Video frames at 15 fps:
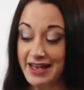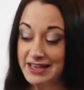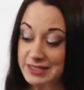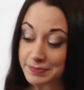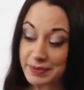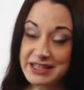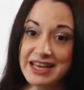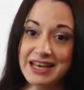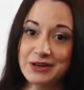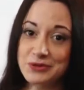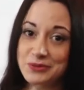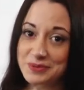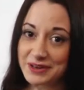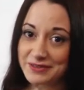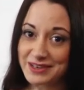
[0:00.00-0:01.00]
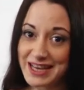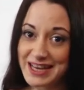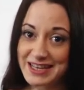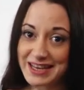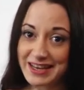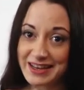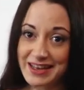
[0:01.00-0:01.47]
С панели
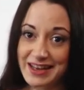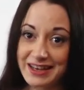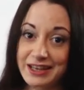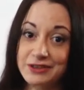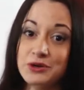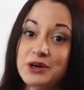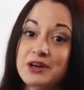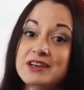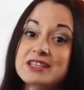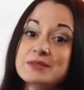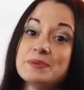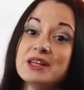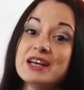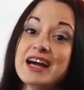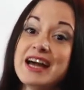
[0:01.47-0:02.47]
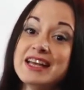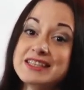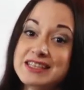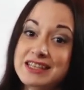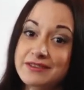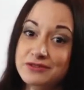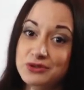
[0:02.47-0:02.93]
управления, которая
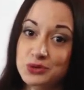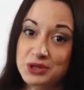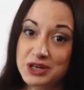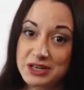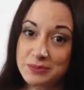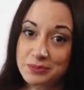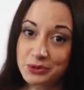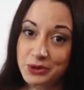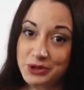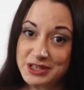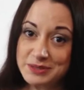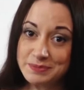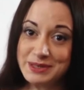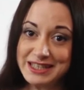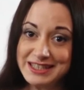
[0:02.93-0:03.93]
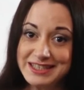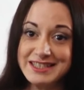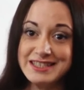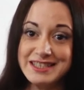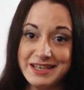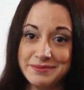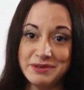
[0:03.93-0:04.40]
располагается на внутреннем блоке
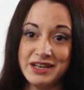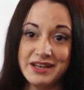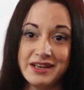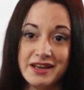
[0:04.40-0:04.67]
сплит-системы,